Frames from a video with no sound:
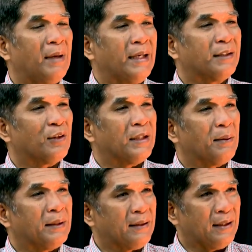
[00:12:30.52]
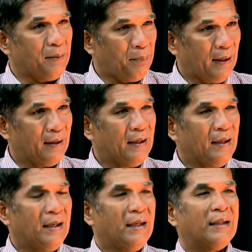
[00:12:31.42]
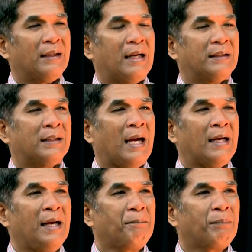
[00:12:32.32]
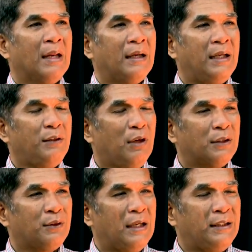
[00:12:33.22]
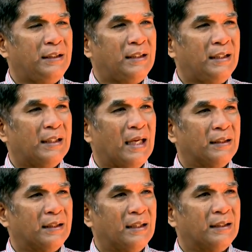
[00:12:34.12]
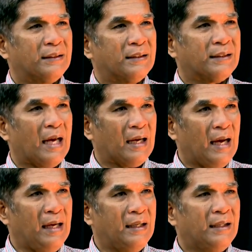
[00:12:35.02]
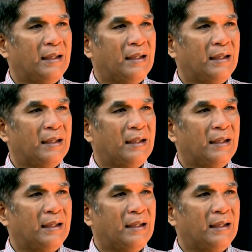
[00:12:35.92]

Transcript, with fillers: elektronik KTP. Hmm. Nah, sekarang dia juga sudah dijadikan uh, tersangka